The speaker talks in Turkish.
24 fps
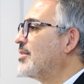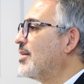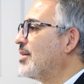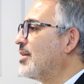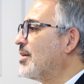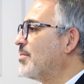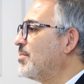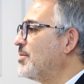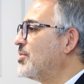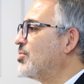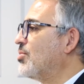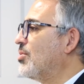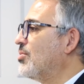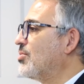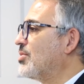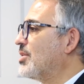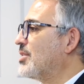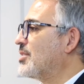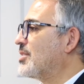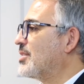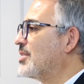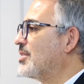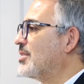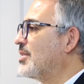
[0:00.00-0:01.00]
terapi
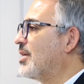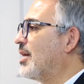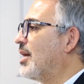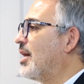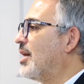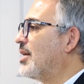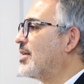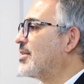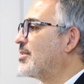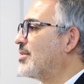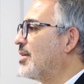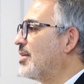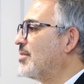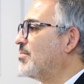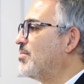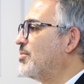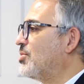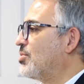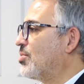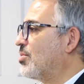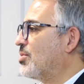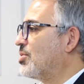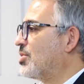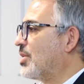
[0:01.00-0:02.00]
sonrasında artan
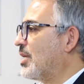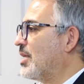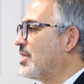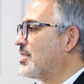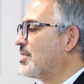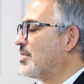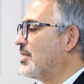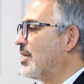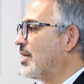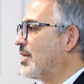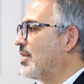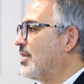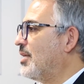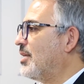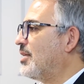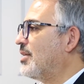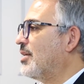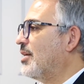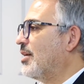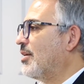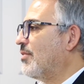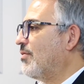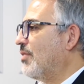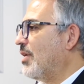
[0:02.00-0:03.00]
psikolojik
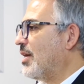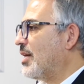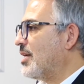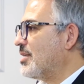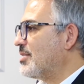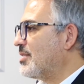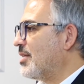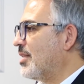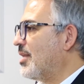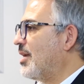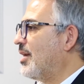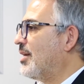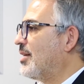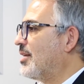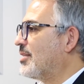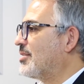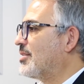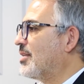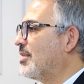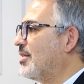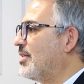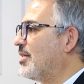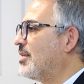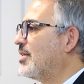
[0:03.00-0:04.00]
esneklik ve azalan
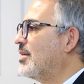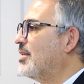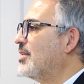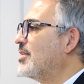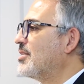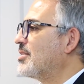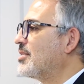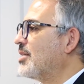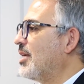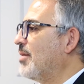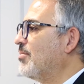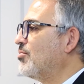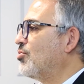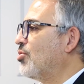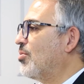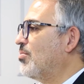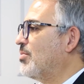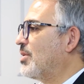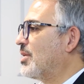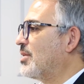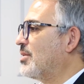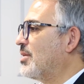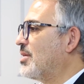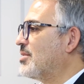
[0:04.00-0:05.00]
katılık
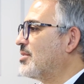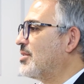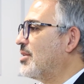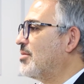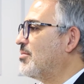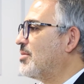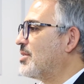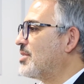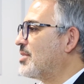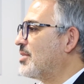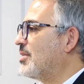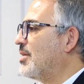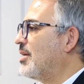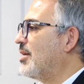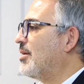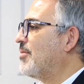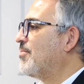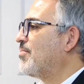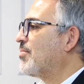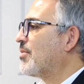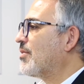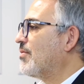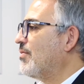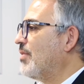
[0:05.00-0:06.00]
semptomların
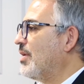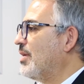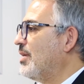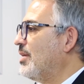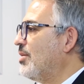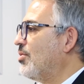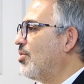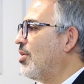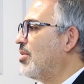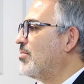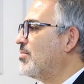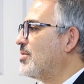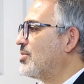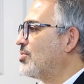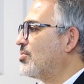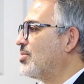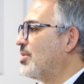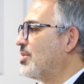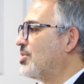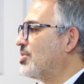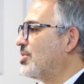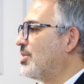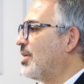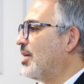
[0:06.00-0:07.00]
azalmasına ve iyi olma
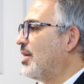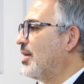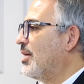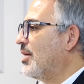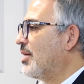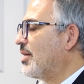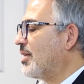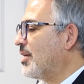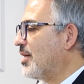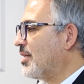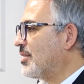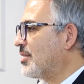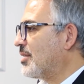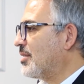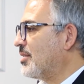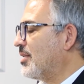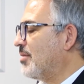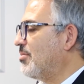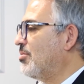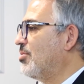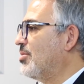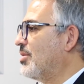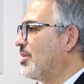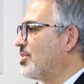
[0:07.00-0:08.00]
sürecine
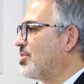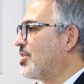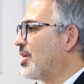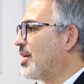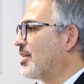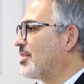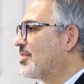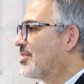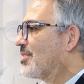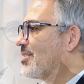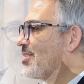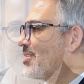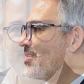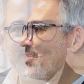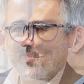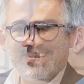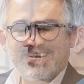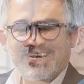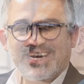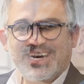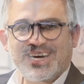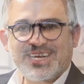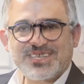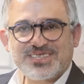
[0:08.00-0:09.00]
katkıda bulunacaktır.
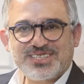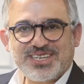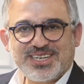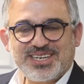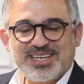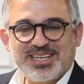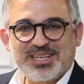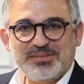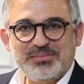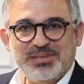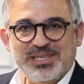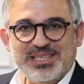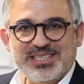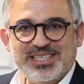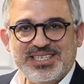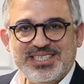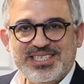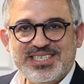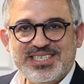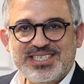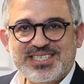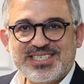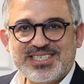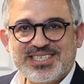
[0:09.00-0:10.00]
Anda
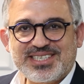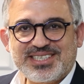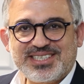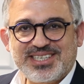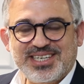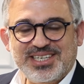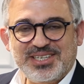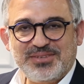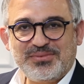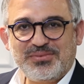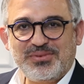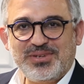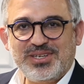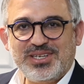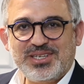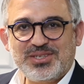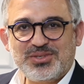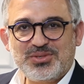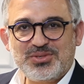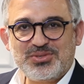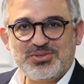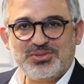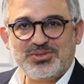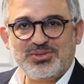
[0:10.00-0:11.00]
kalabildiğiniz, keyifli,
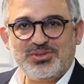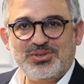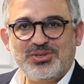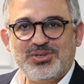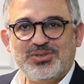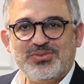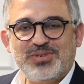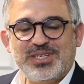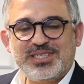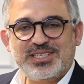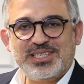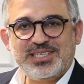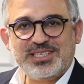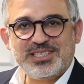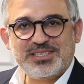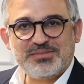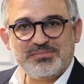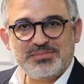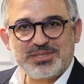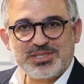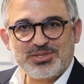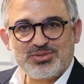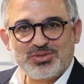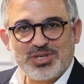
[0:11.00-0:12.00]
huzurlu ve
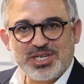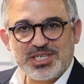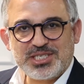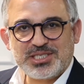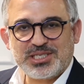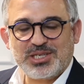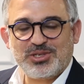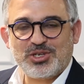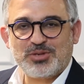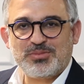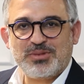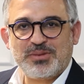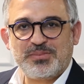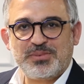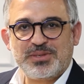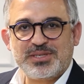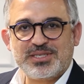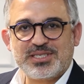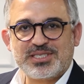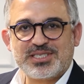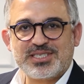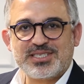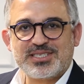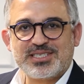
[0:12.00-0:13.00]
dingin bir süreç diliyorum
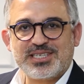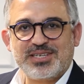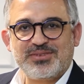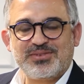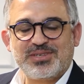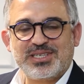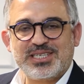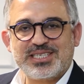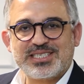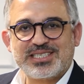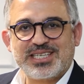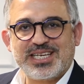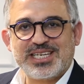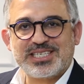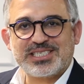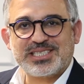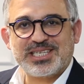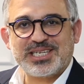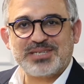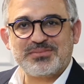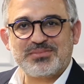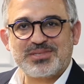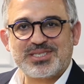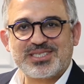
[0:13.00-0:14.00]
hepiniz için sevgili
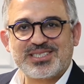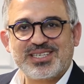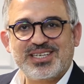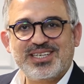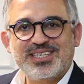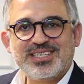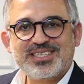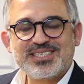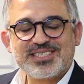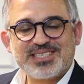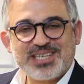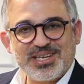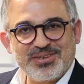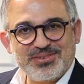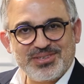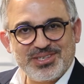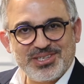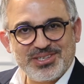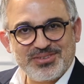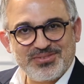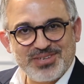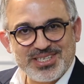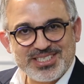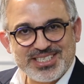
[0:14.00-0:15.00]
izleyicilerimiz.
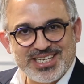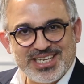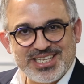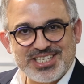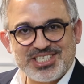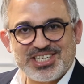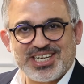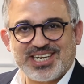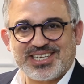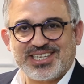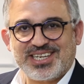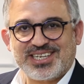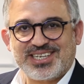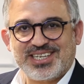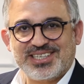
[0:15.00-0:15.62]
Sevgi ve sağlıcakla